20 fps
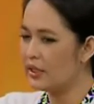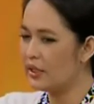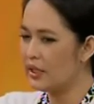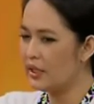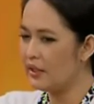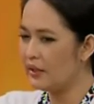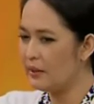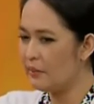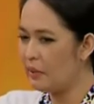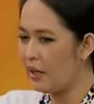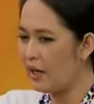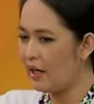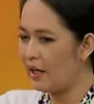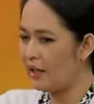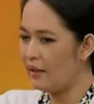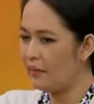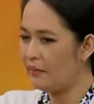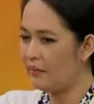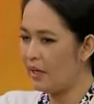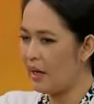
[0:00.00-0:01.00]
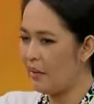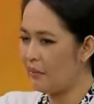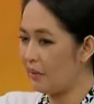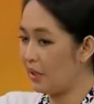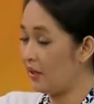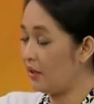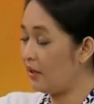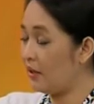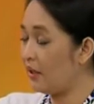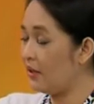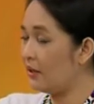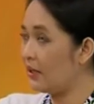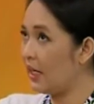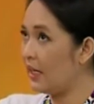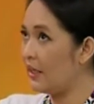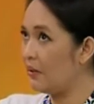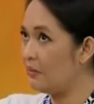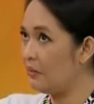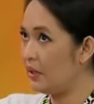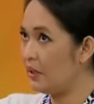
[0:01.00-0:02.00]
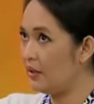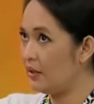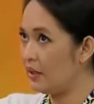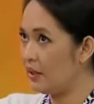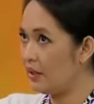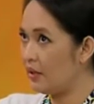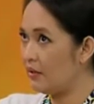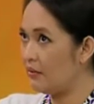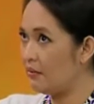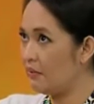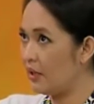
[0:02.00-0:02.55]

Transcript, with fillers: kasi di ba ang alam namin ng diabetic,